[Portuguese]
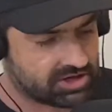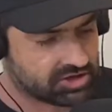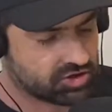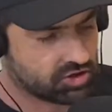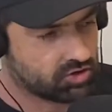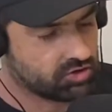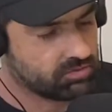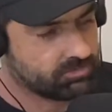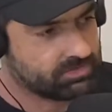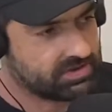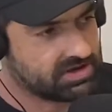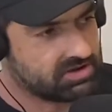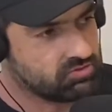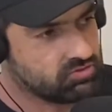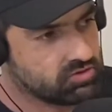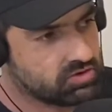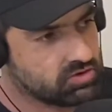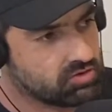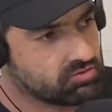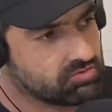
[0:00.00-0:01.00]
que chegou num
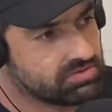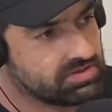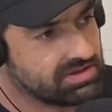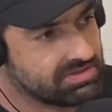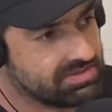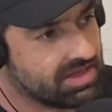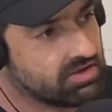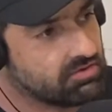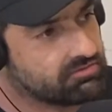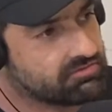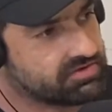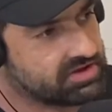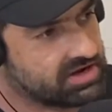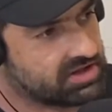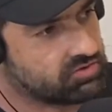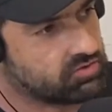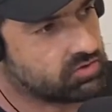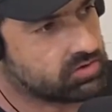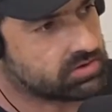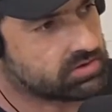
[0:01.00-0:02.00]
período que não tinha nenhum
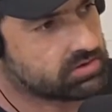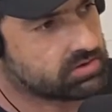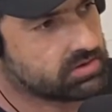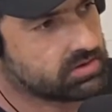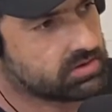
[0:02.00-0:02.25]
vereador.